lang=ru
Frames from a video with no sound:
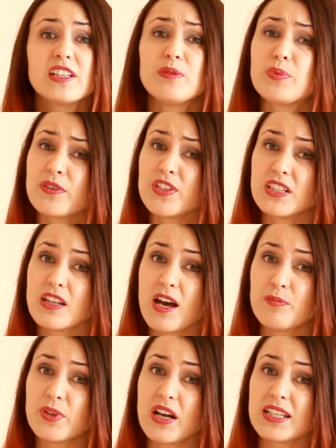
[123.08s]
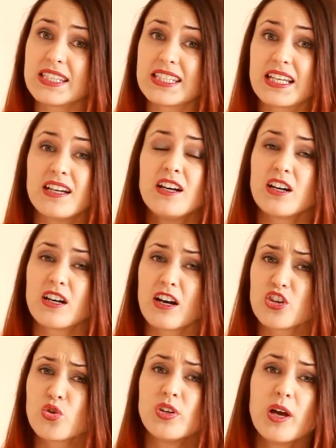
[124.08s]
ли проведена операция,
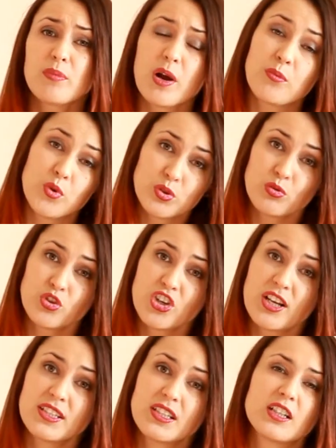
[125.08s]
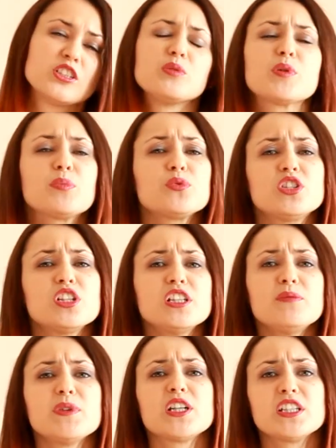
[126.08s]
хорошо ли обработан участок, не пропустил
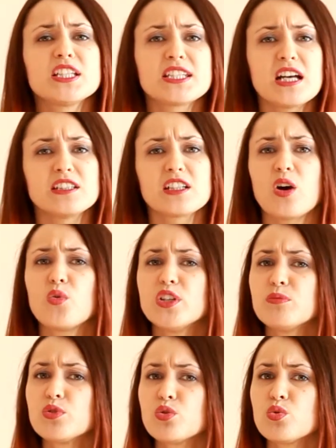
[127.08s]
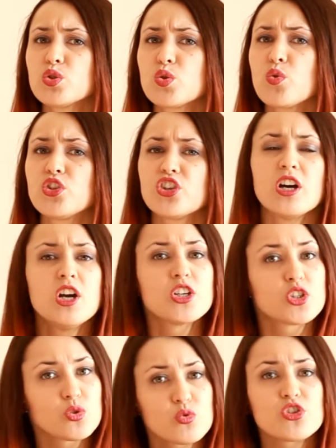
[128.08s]
ли механизатор какой-нибудь кусочек,
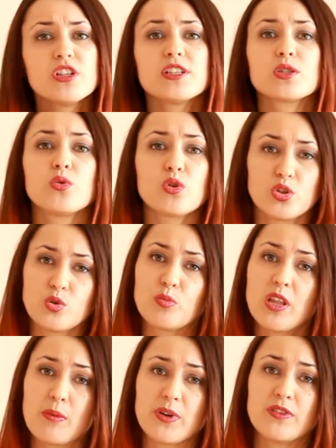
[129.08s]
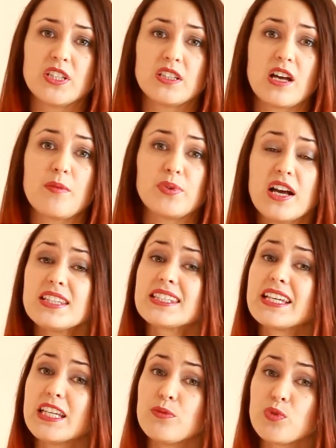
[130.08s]
с нужной ли скоростью была проведена
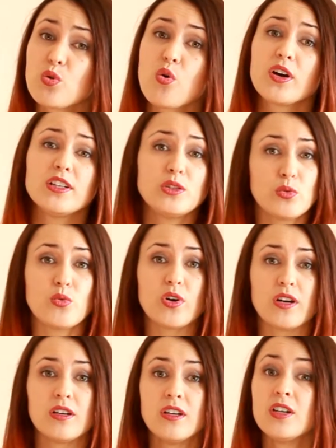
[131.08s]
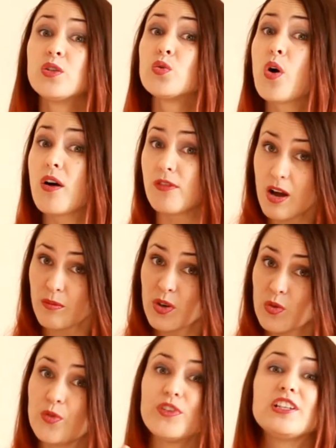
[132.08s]
операция и многое другое. Ну а вам
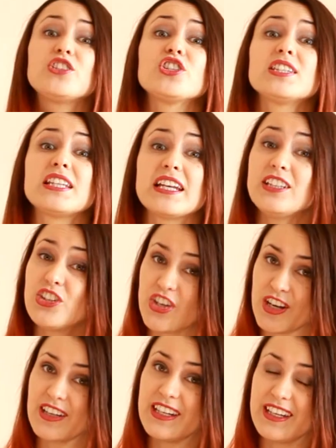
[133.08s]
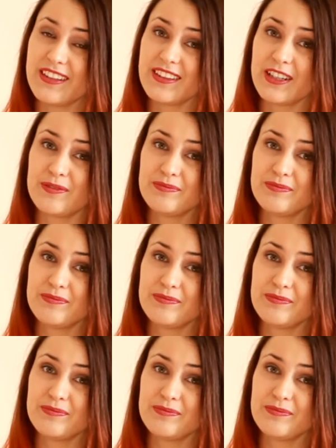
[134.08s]
увеличить средний чек клиента.